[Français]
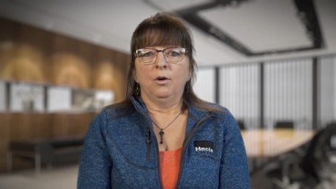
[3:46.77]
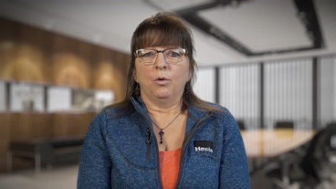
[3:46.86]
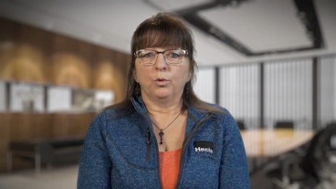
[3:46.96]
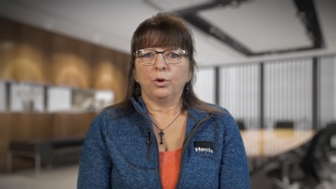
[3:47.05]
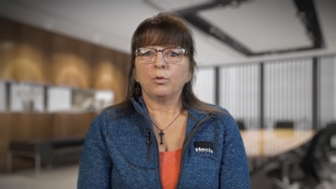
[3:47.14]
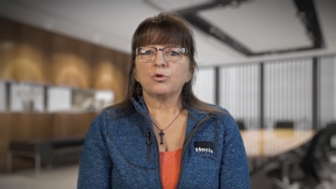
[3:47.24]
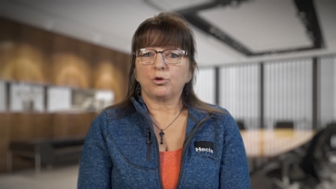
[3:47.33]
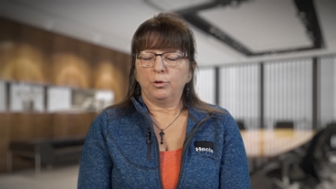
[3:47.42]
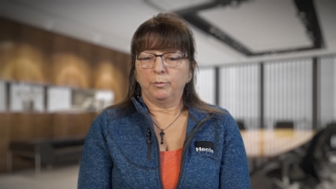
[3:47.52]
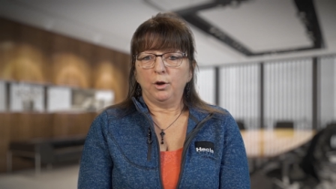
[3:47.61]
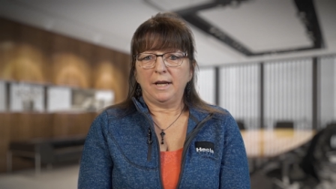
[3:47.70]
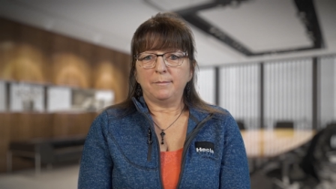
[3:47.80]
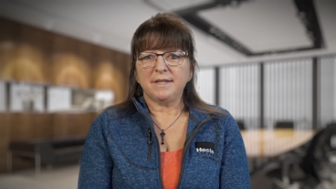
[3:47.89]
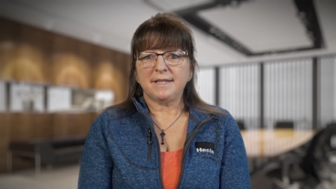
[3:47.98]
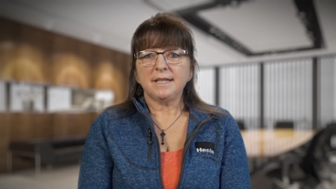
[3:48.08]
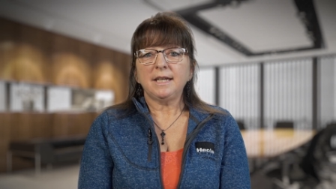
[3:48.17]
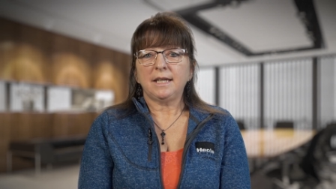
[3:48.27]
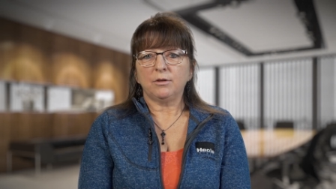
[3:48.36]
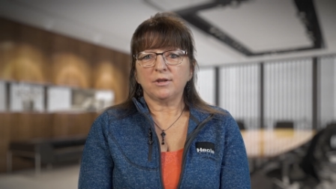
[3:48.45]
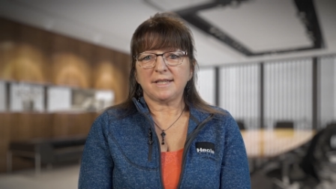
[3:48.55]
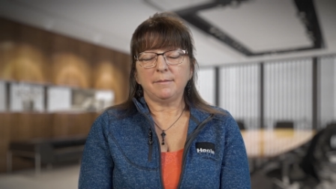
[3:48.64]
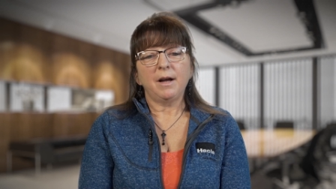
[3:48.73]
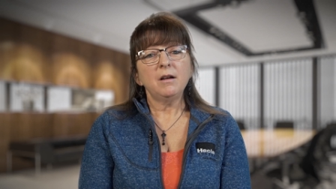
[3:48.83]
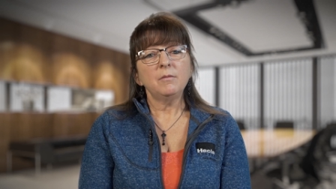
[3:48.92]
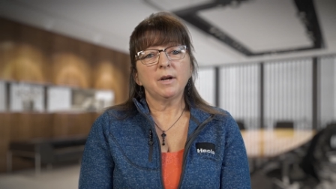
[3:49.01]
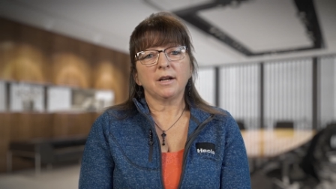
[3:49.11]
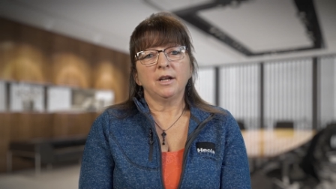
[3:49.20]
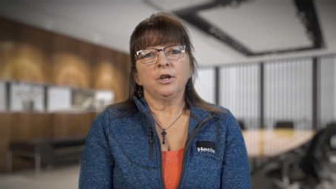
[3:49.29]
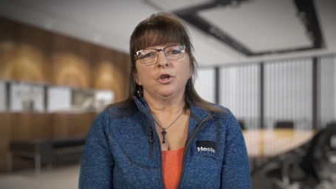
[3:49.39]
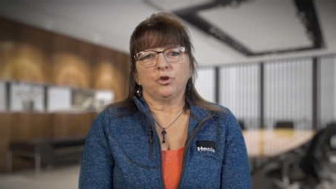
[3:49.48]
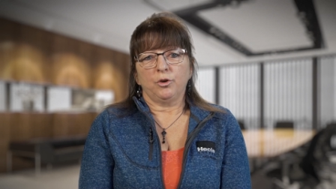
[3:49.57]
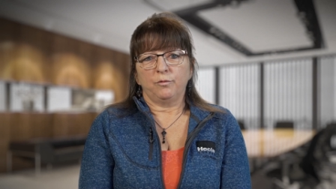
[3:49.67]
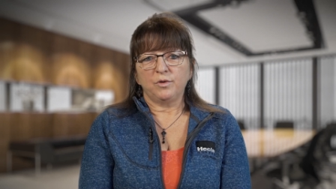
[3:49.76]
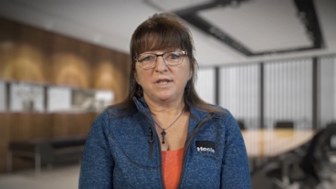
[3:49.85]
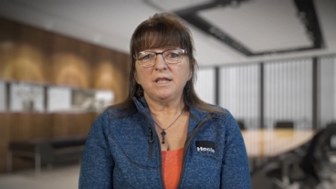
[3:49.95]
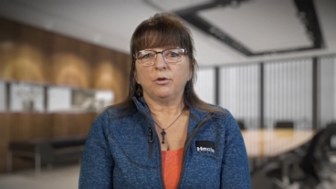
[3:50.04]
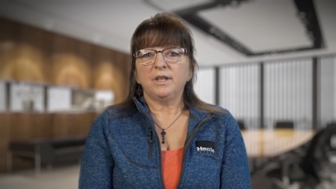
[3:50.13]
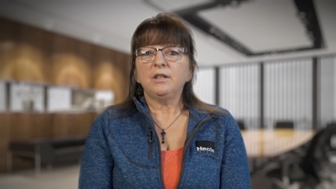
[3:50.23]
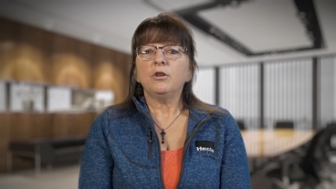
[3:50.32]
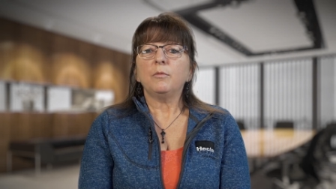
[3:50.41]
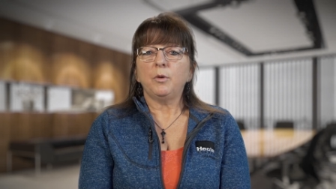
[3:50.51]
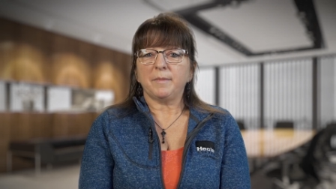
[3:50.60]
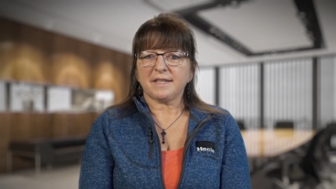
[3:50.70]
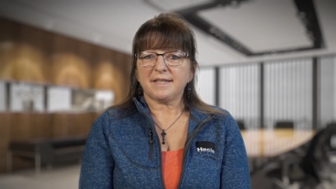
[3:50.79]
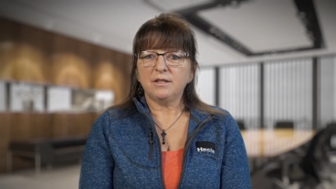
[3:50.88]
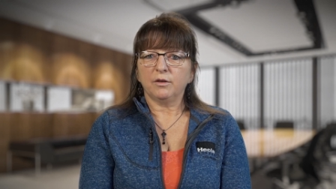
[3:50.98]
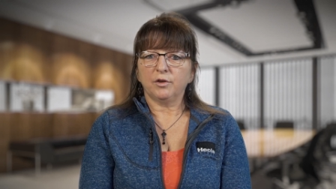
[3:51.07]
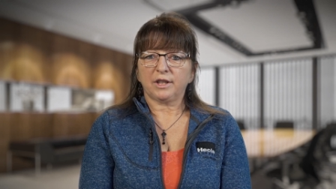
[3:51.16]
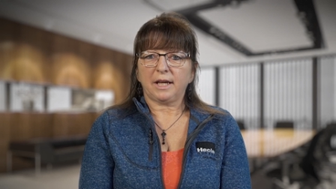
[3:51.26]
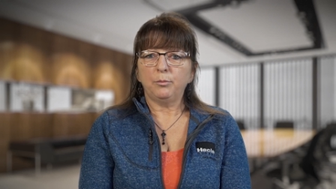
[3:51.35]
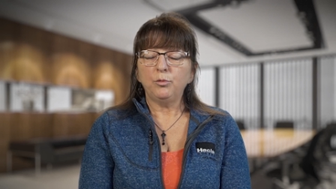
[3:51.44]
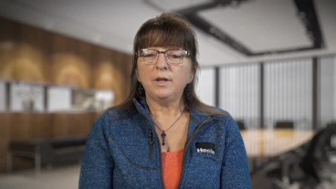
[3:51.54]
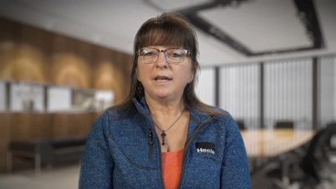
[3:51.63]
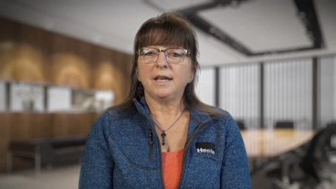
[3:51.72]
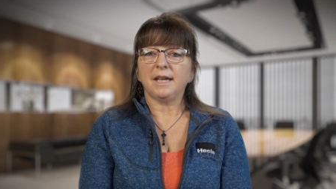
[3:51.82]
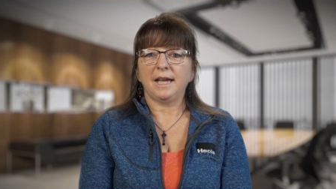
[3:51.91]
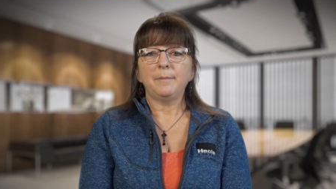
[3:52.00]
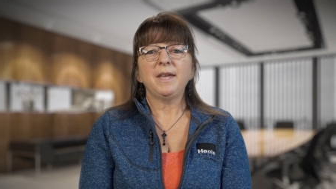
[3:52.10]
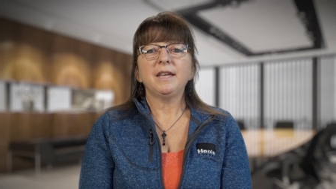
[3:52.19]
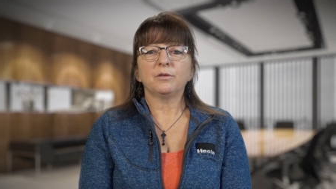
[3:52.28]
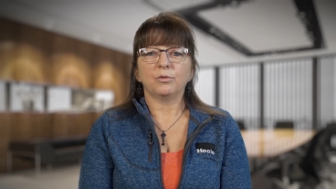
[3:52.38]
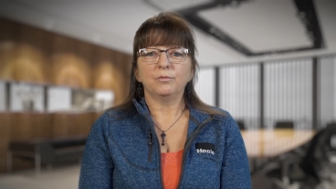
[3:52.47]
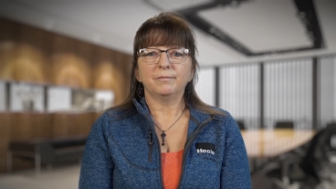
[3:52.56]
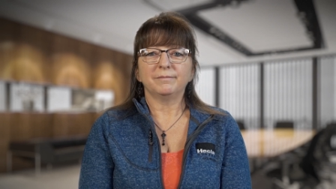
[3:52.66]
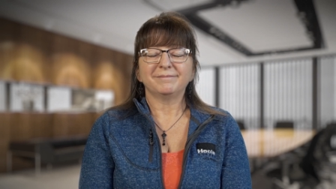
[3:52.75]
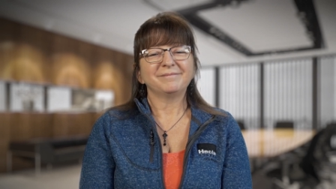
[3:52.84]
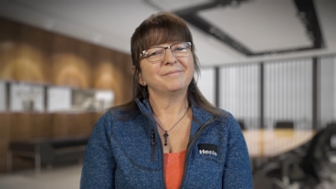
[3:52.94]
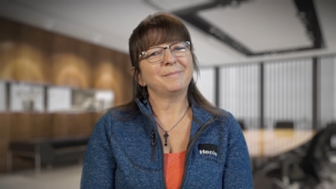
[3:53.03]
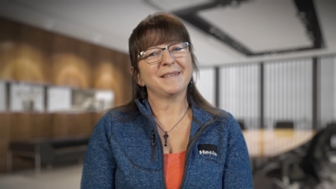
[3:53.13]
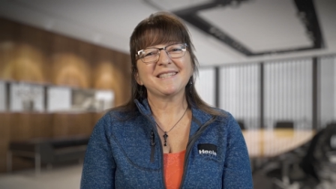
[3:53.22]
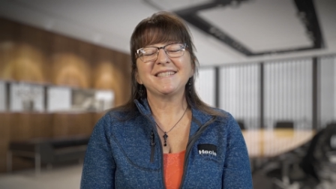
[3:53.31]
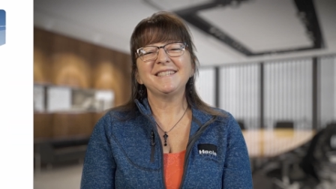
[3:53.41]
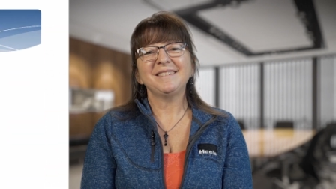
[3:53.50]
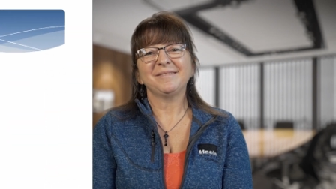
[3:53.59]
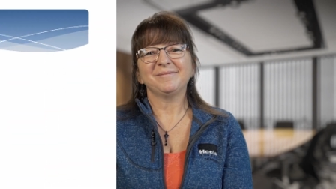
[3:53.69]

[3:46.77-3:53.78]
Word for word: Au nom du Club de l'amitié et de ses membres, je vous dis un énorme merci de votre appui et à bientôt. Merci.